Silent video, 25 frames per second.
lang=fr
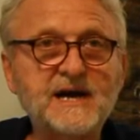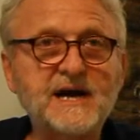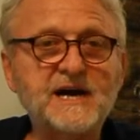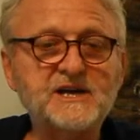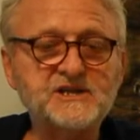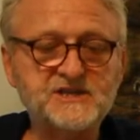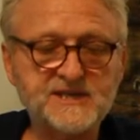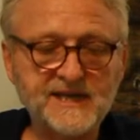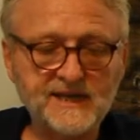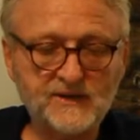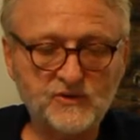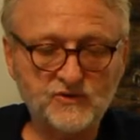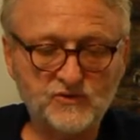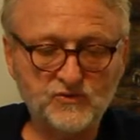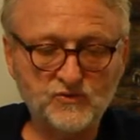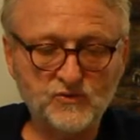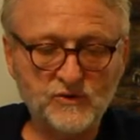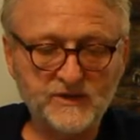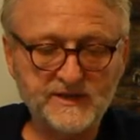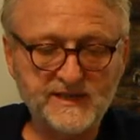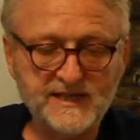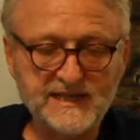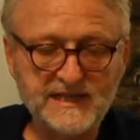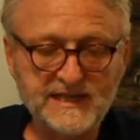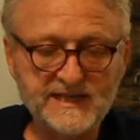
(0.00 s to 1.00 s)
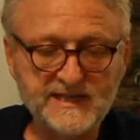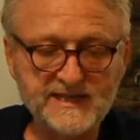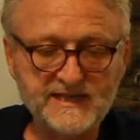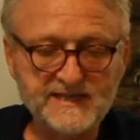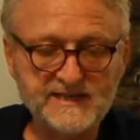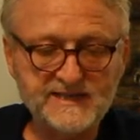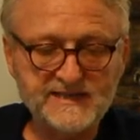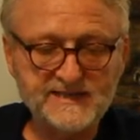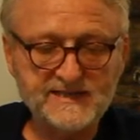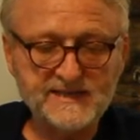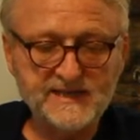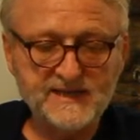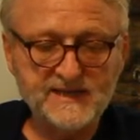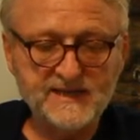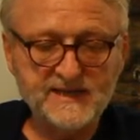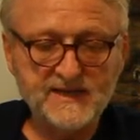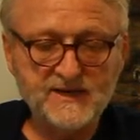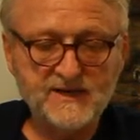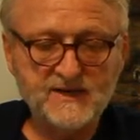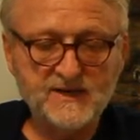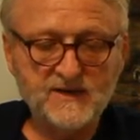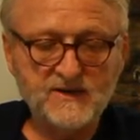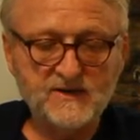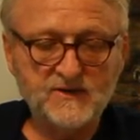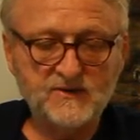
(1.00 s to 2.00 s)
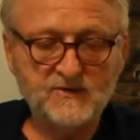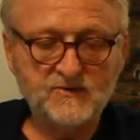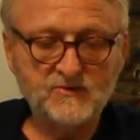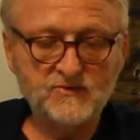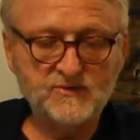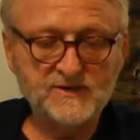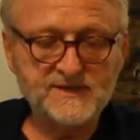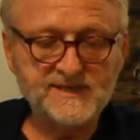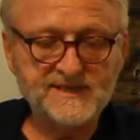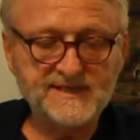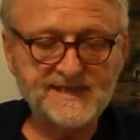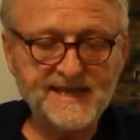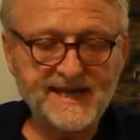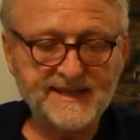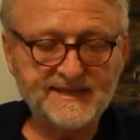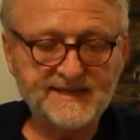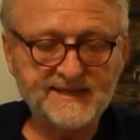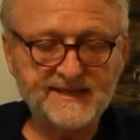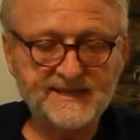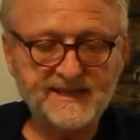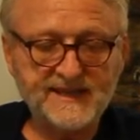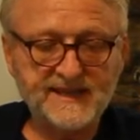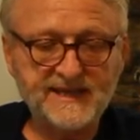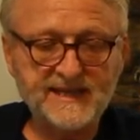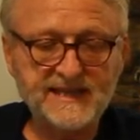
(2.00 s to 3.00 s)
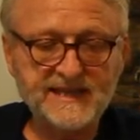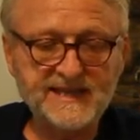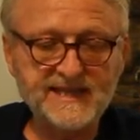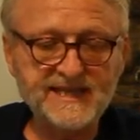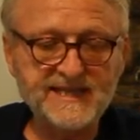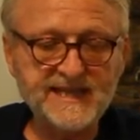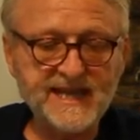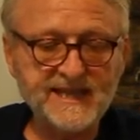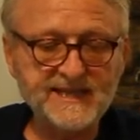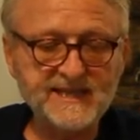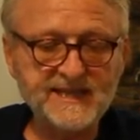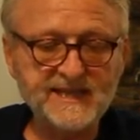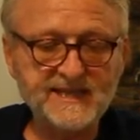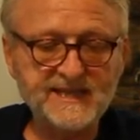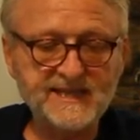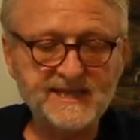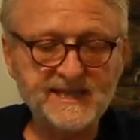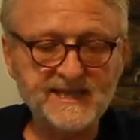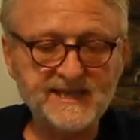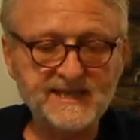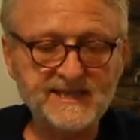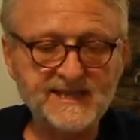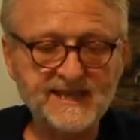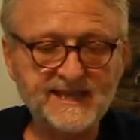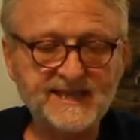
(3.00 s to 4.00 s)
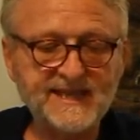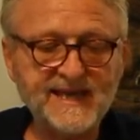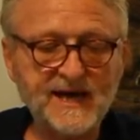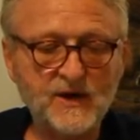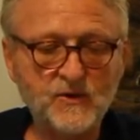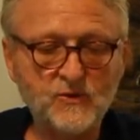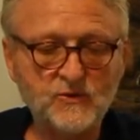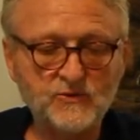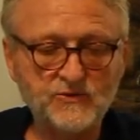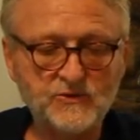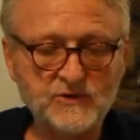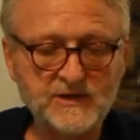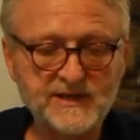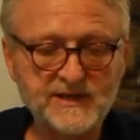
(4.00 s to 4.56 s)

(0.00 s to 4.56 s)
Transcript: À chaque tour d'hélice, constate l'inanité des chaos de